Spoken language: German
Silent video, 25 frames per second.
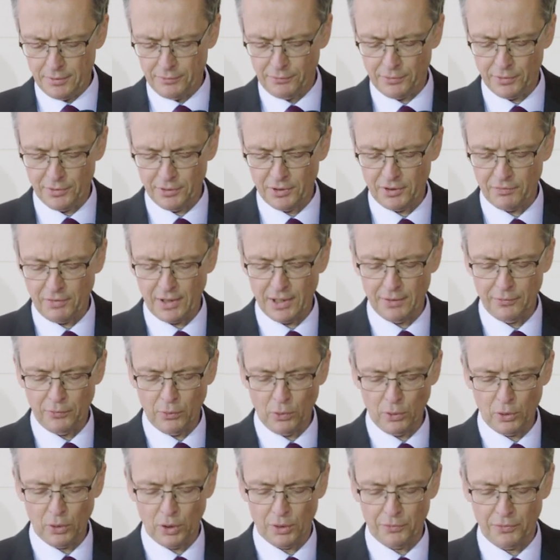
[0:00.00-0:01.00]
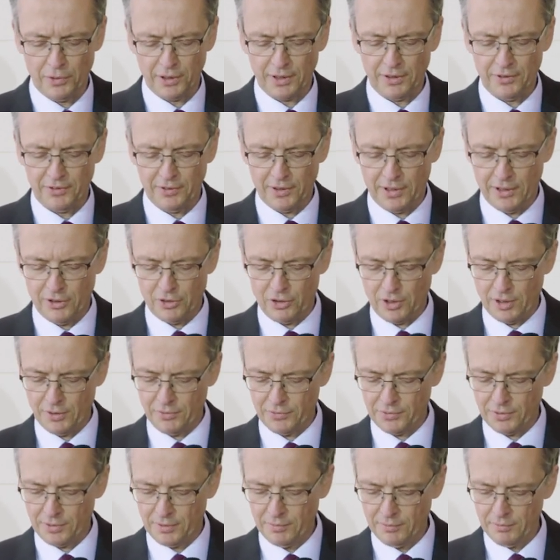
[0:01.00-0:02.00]
von zwei
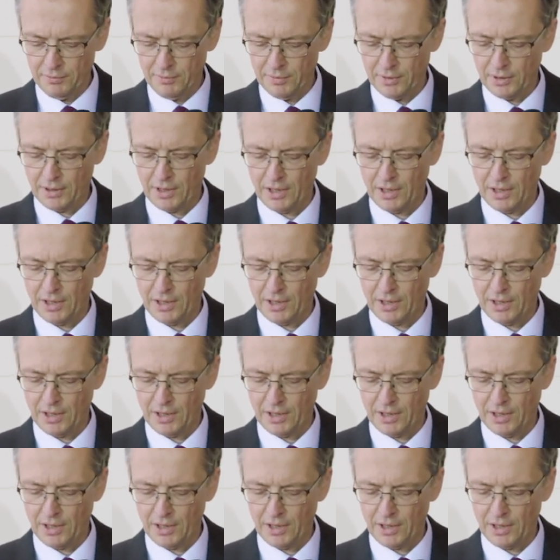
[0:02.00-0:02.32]
Vorläufergesellschaften,